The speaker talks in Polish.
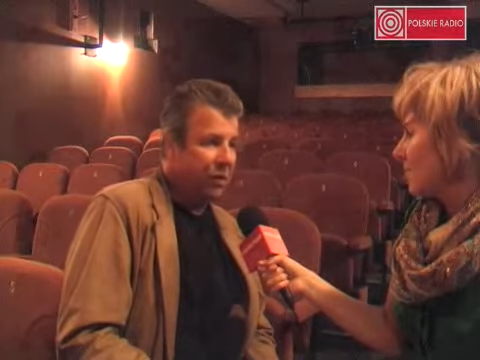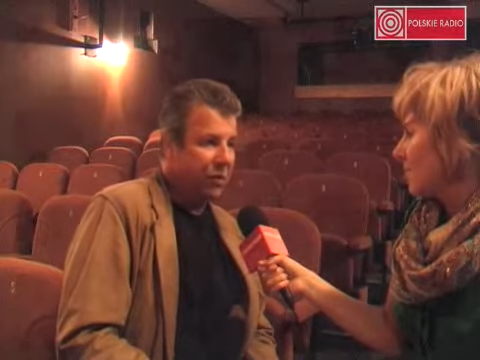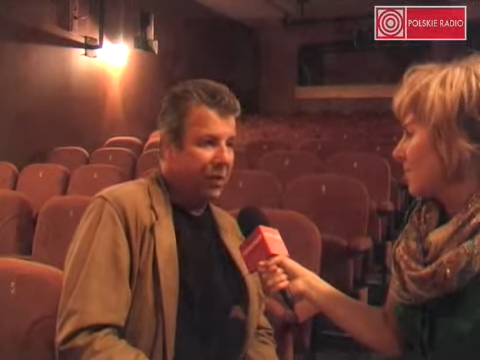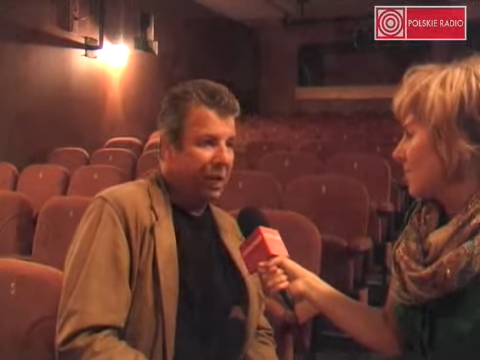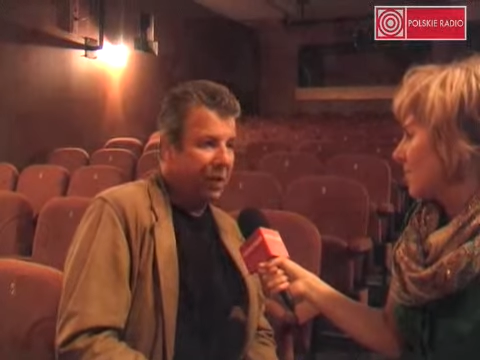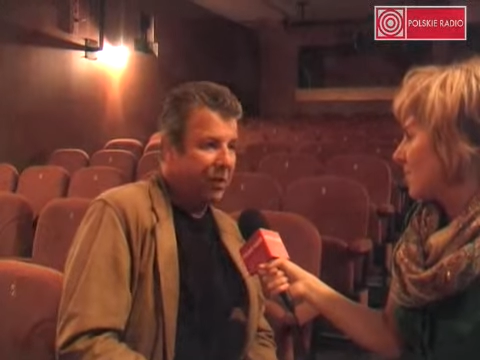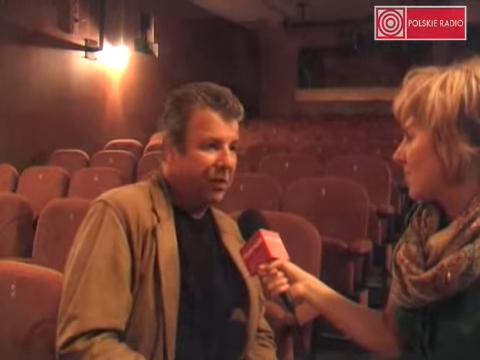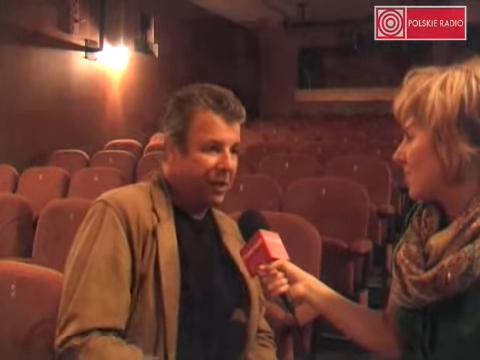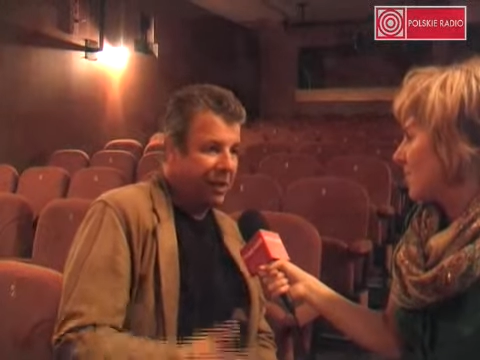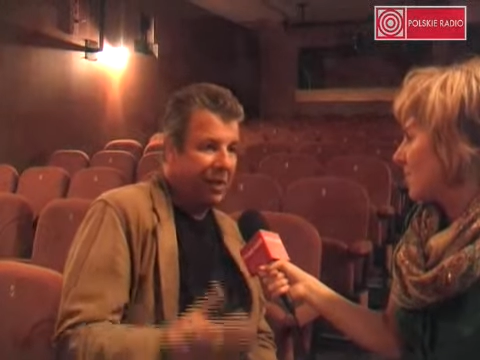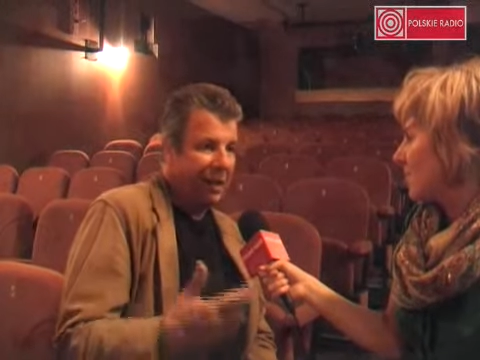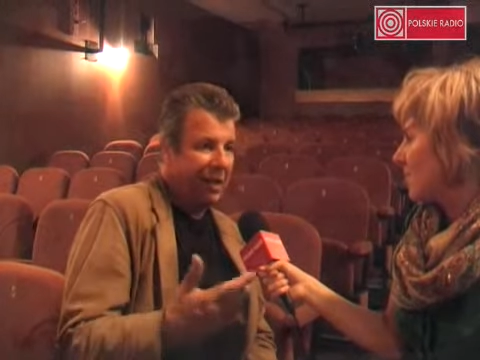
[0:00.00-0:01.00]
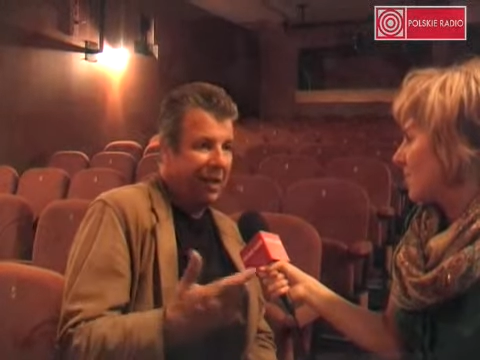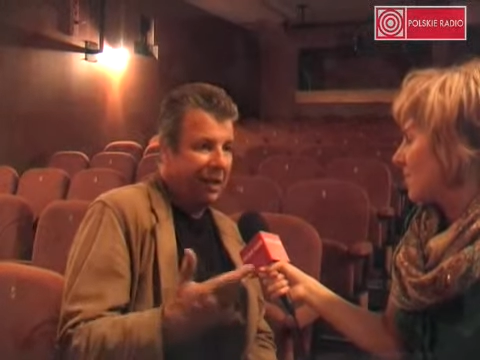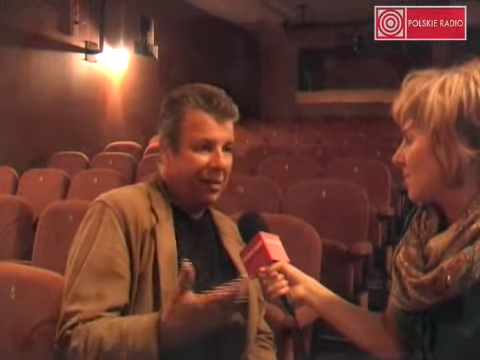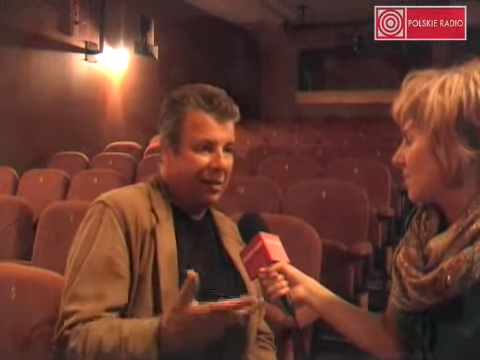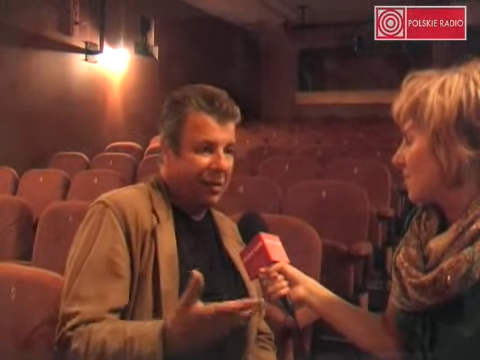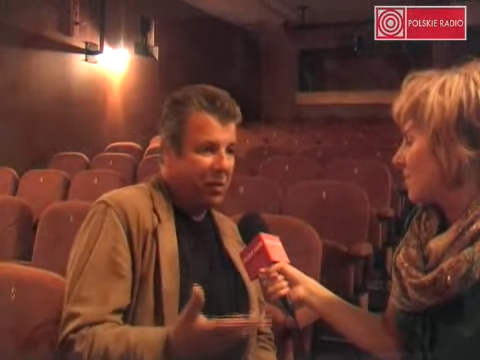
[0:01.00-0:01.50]
udało się
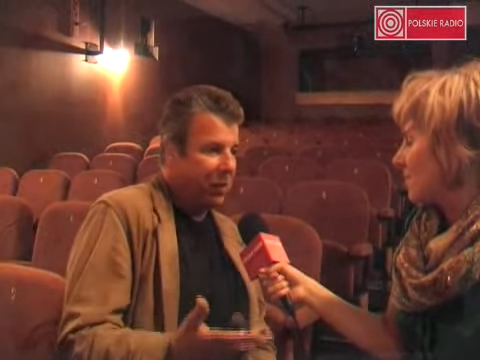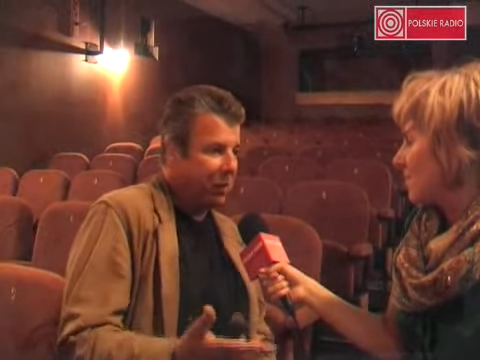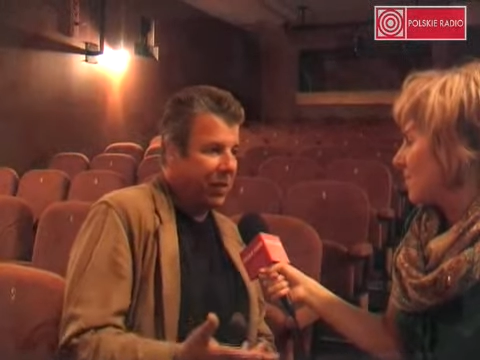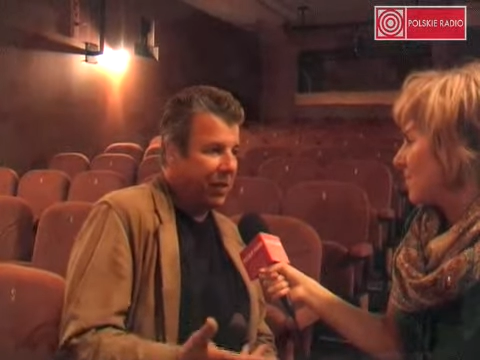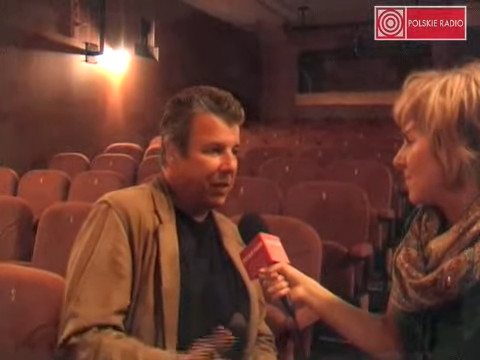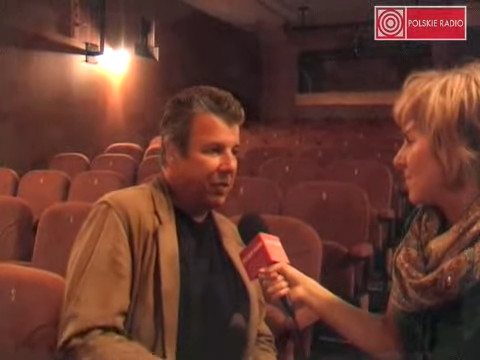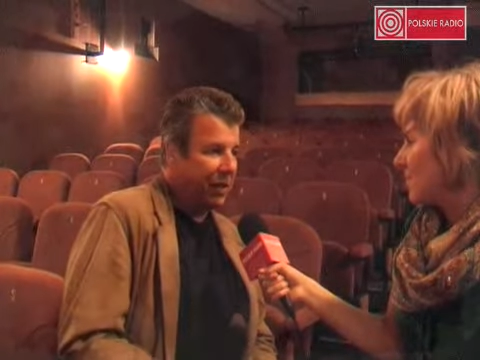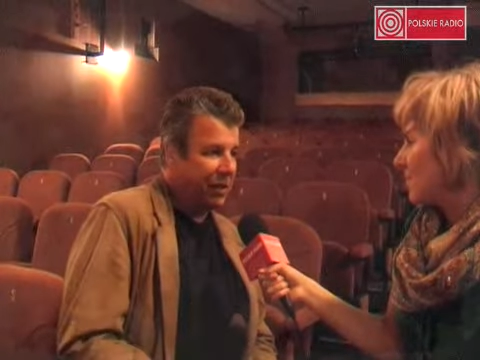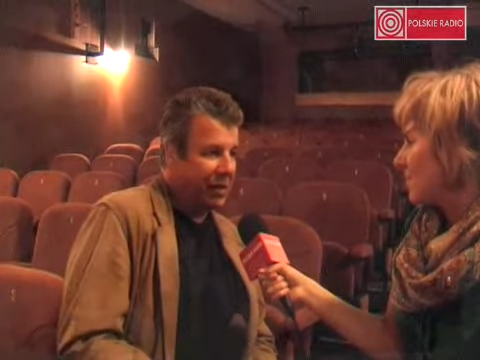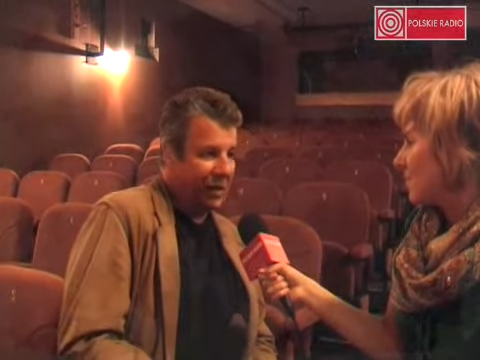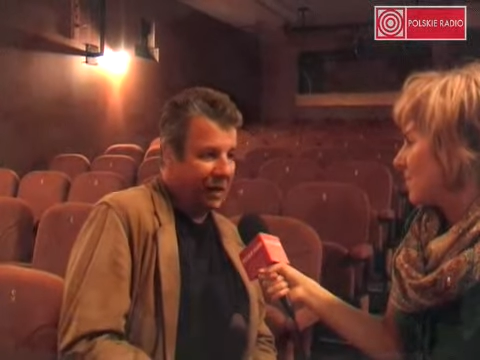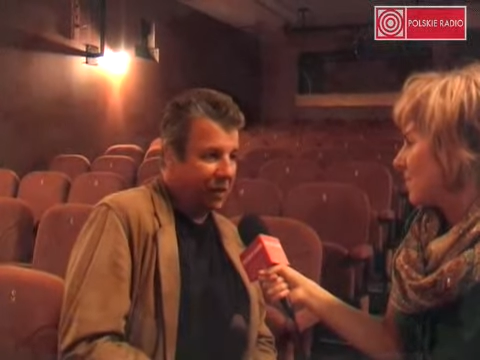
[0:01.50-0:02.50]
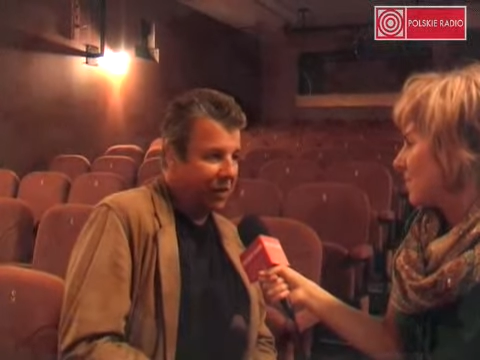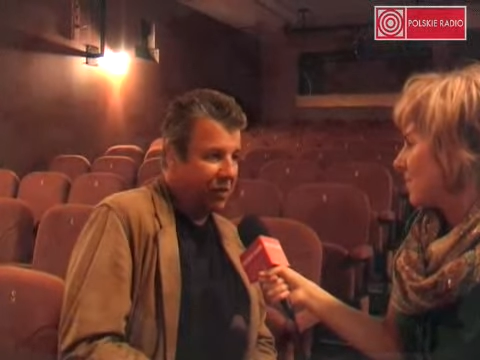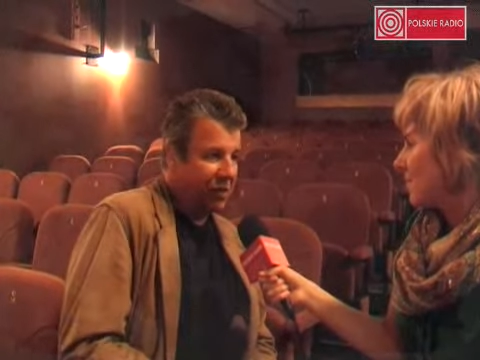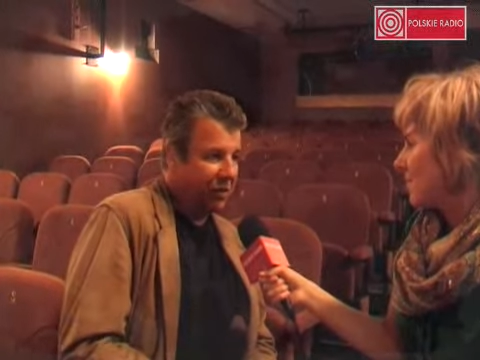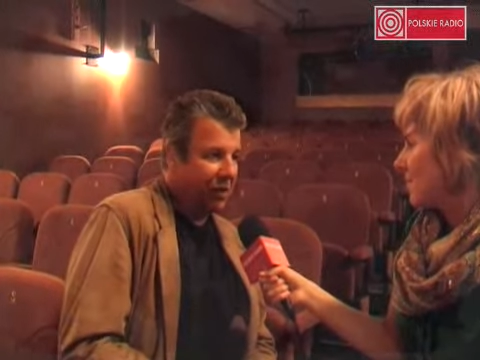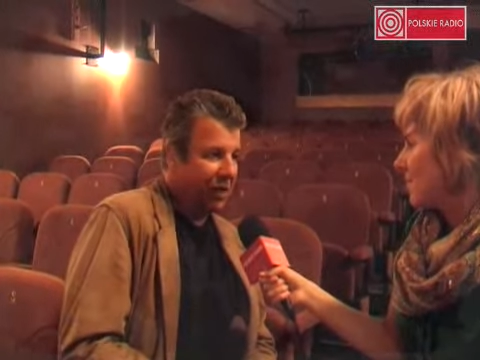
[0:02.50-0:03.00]
wygospodarować z takiego
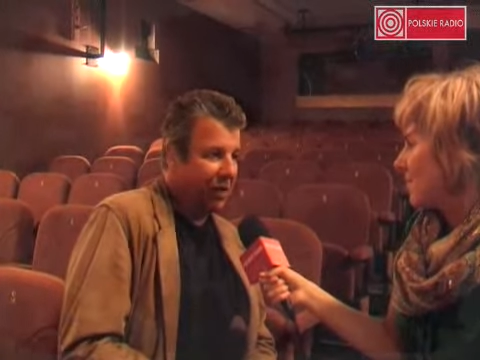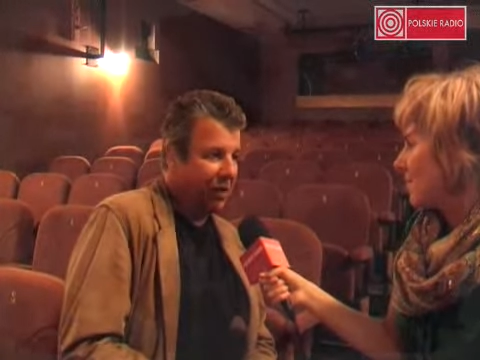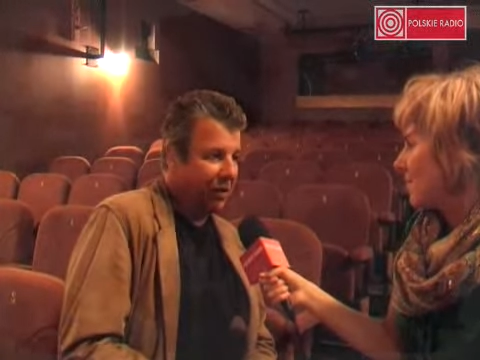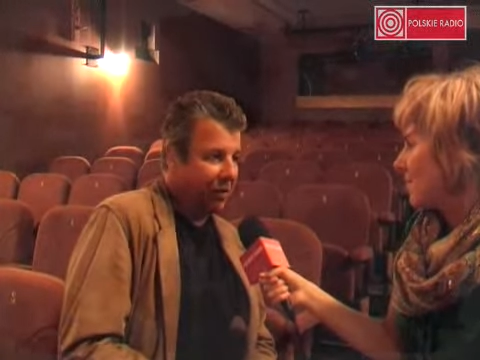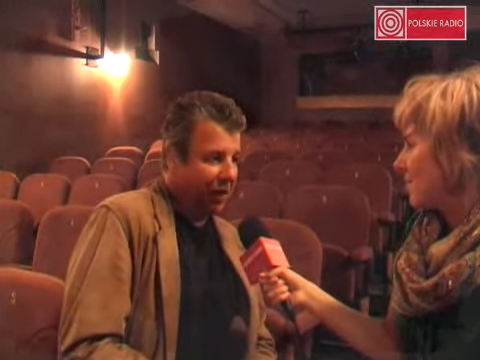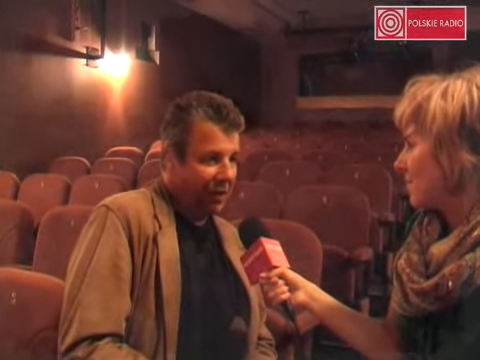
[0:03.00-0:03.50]
dziwnego